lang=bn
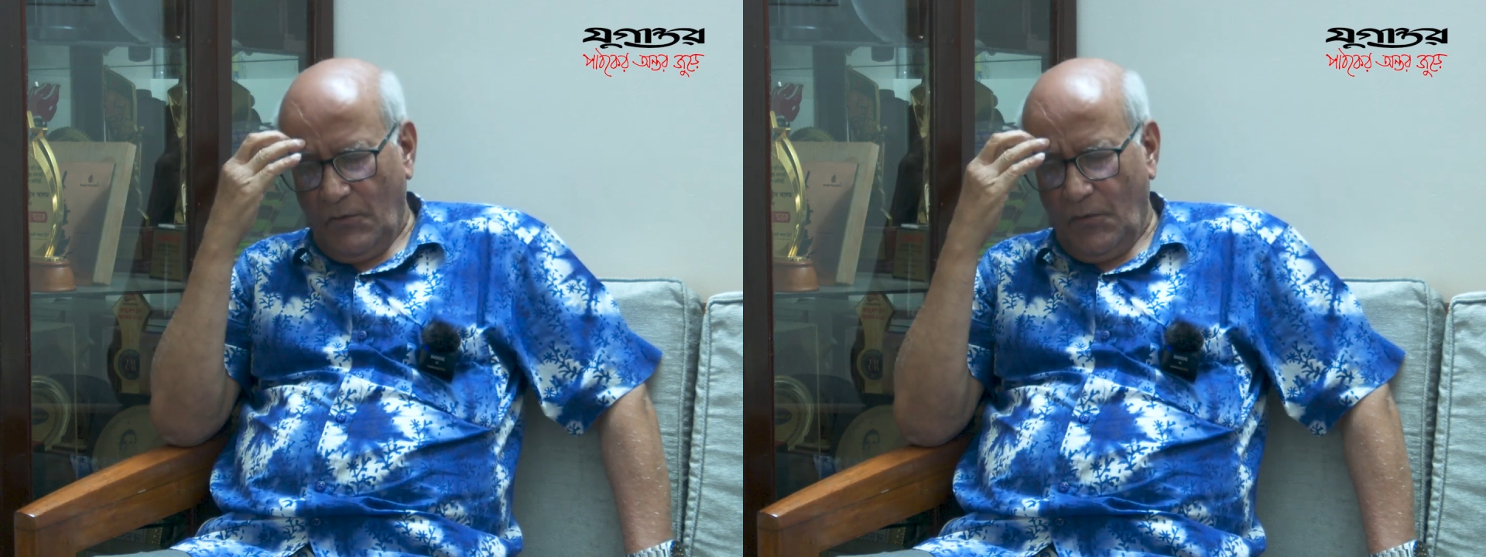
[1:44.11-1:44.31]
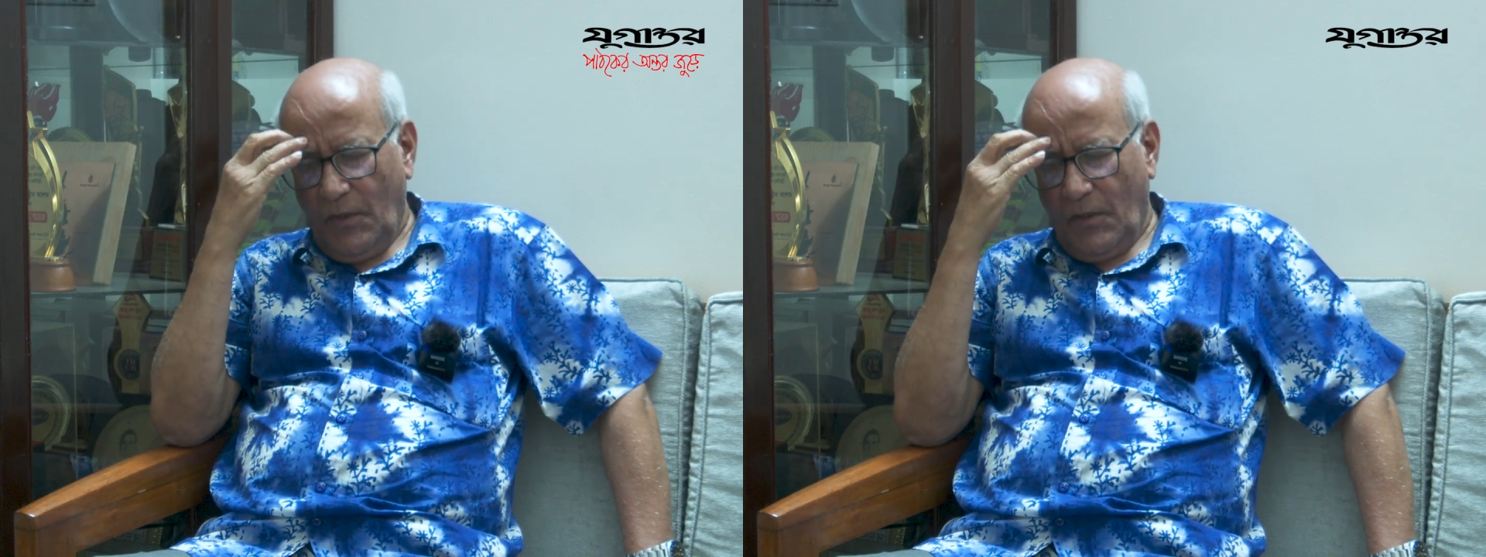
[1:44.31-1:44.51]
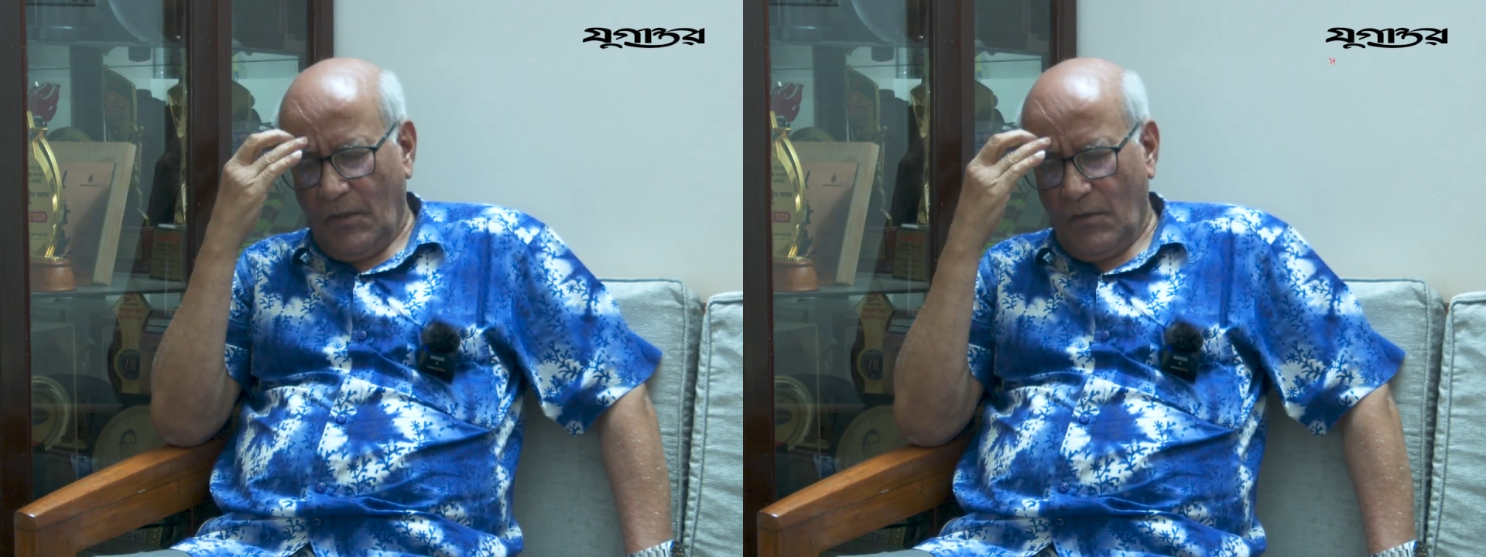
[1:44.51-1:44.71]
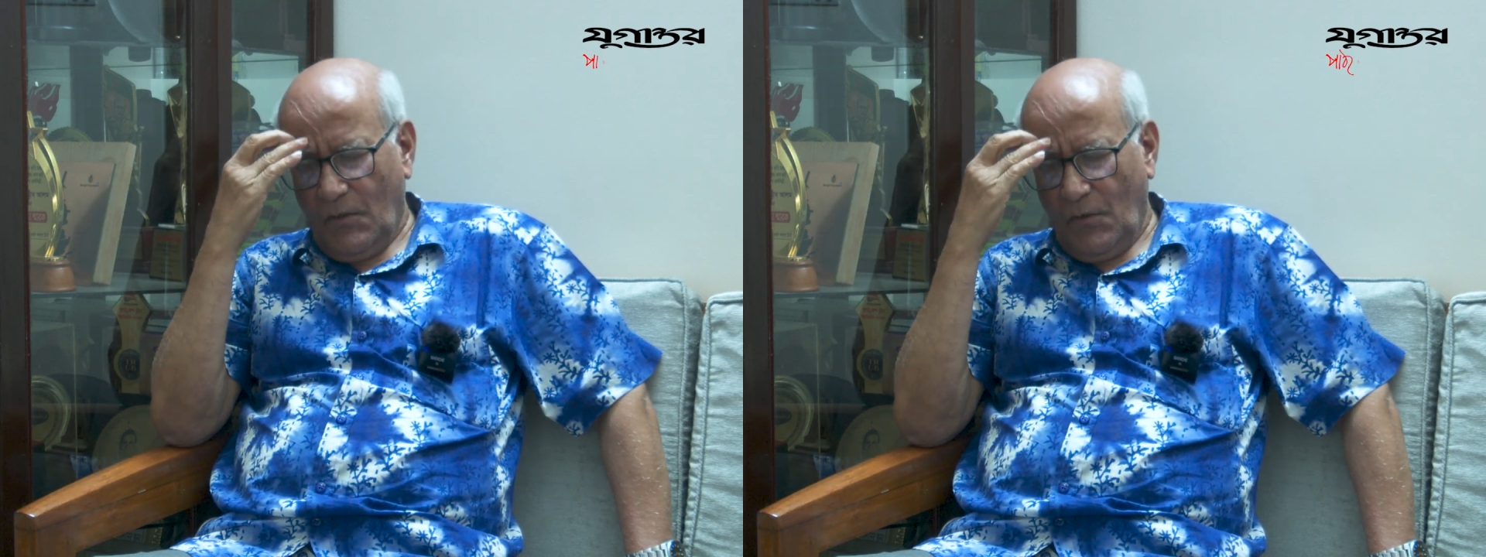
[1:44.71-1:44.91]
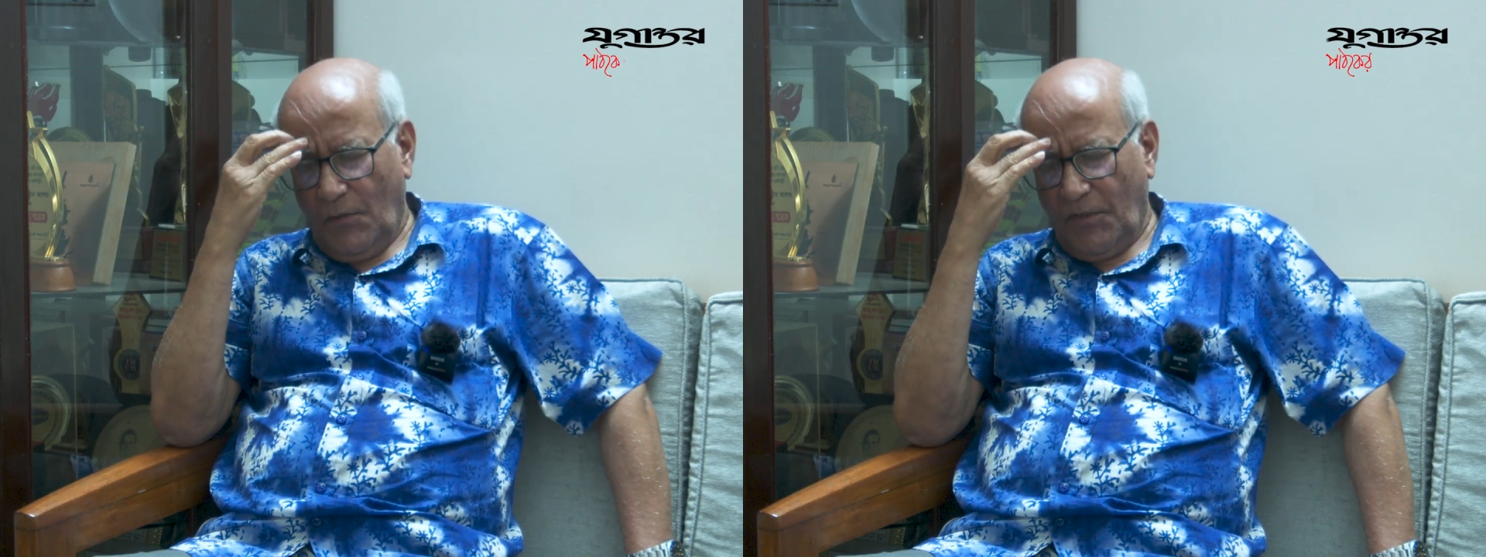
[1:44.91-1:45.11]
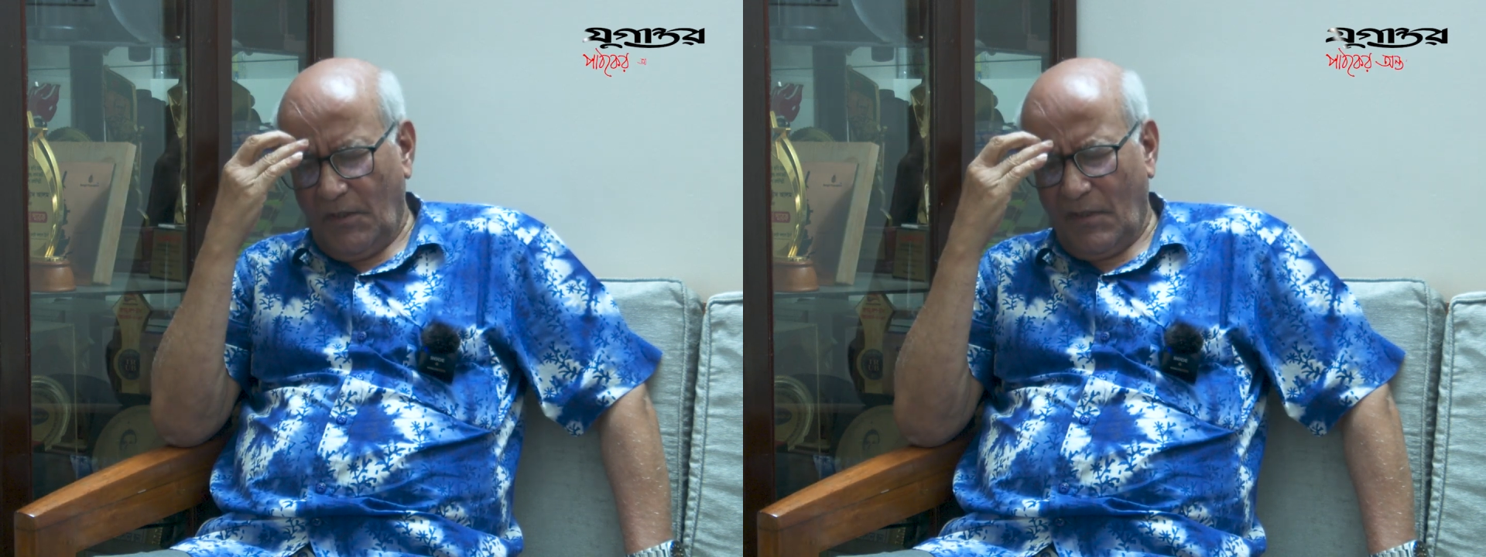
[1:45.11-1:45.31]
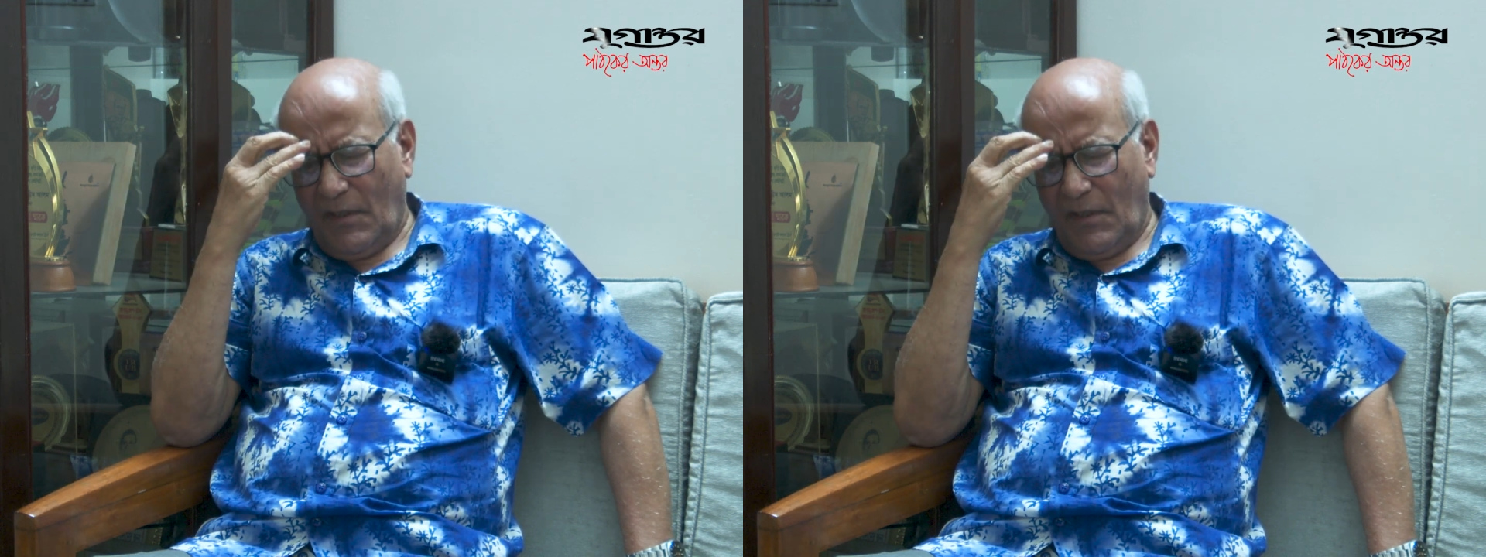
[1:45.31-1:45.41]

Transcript: তো এই গানটা ছিল আপনার